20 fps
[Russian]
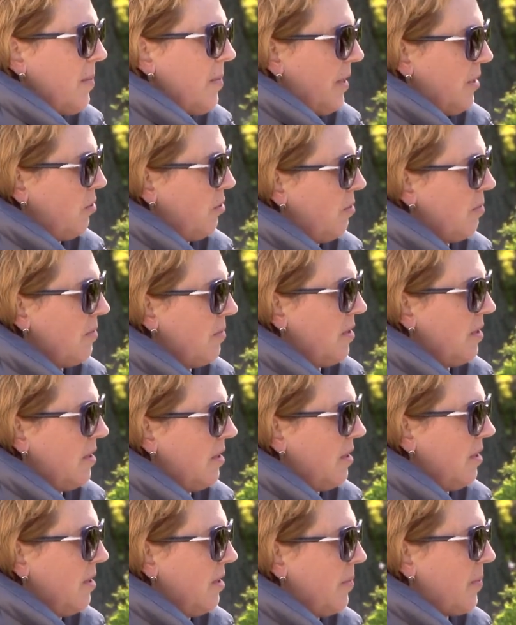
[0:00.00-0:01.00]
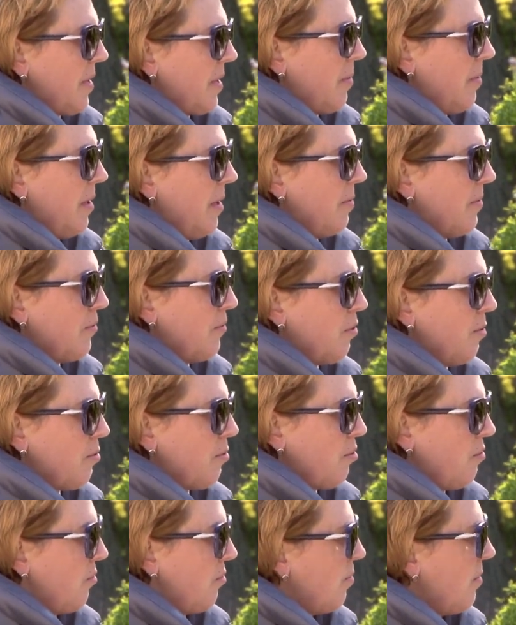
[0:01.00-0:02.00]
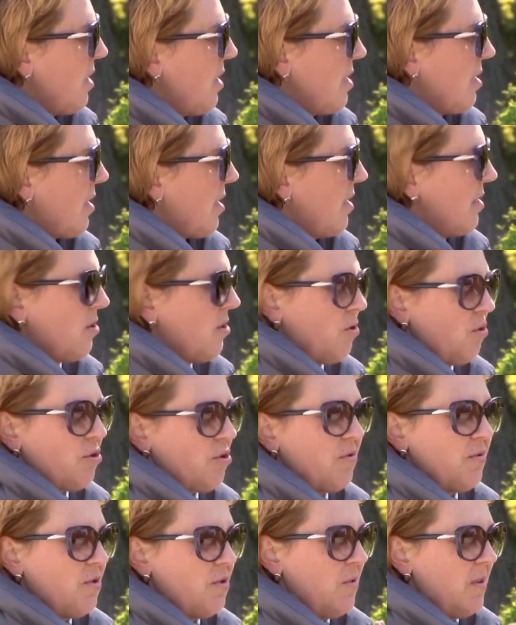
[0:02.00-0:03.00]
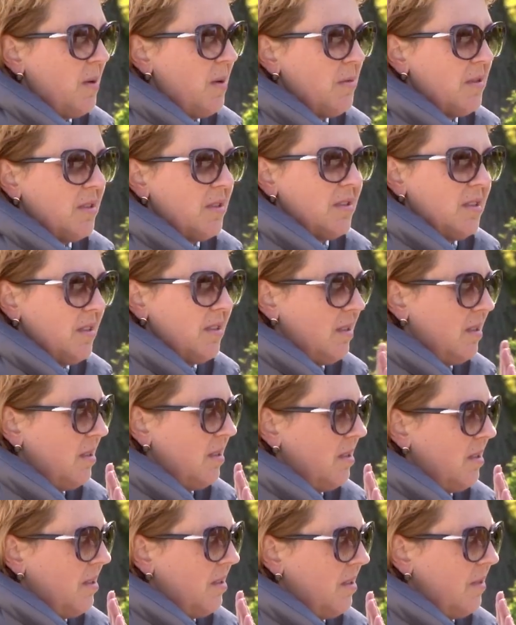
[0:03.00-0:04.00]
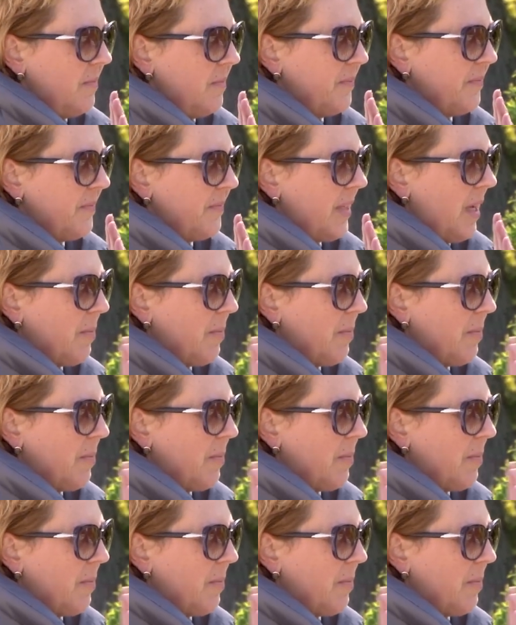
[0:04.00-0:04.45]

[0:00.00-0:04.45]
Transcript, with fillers: Потом э, проблема в том, что вот мне не нравится то, что все время э,